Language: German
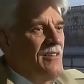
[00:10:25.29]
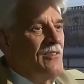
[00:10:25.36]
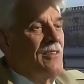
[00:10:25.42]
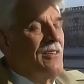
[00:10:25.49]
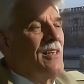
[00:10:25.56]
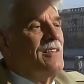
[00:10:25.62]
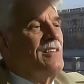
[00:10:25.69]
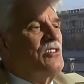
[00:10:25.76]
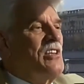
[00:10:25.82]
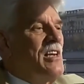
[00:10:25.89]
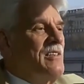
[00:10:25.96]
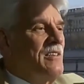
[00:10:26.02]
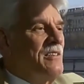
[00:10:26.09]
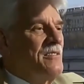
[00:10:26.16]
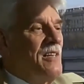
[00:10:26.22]
Und dann hat die
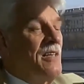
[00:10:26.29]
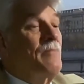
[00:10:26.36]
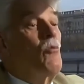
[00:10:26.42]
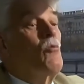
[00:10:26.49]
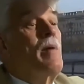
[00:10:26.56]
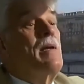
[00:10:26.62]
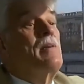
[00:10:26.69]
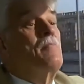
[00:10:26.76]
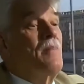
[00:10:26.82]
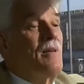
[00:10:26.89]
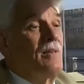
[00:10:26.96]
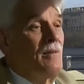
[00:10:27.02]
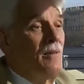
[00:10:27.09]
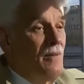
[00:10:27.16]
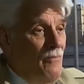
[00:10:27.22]
Shannon gesagt, Moment
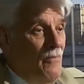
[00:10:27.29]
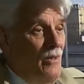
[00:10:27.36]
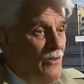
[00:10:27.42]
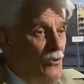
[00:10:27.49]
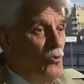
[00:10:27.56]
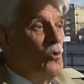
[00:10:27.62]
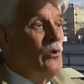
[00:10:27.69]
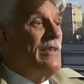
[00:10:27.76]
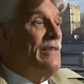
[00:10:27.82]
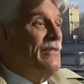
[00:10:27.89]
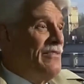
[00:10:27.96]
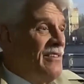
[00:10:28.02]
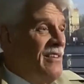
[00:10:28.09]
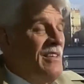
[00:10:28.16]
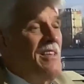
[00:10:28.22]
mal, äh,
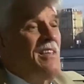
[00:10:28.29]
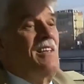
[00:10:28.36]
Juris,